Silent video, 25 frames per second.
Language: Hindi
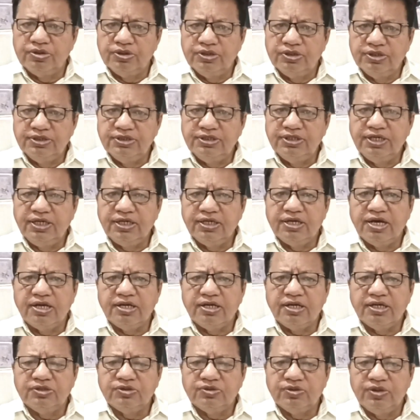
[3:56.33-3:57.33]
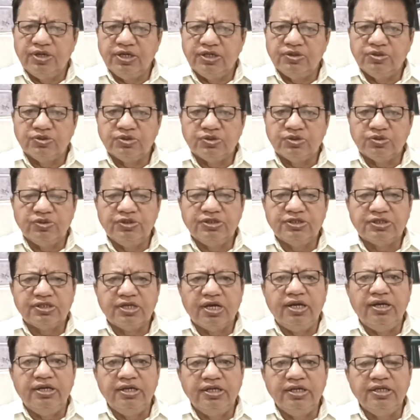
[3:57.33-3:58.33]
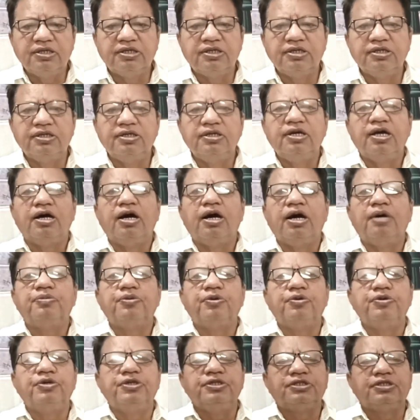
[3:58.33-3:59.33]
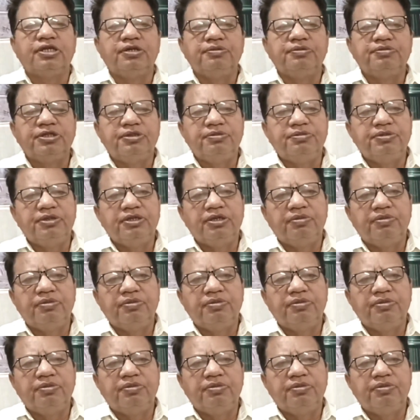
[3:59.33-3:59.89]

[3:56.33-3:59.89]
ये गाना जो है दोस्तों इसका लिंक आपको डिस्क्रिप्शन में हम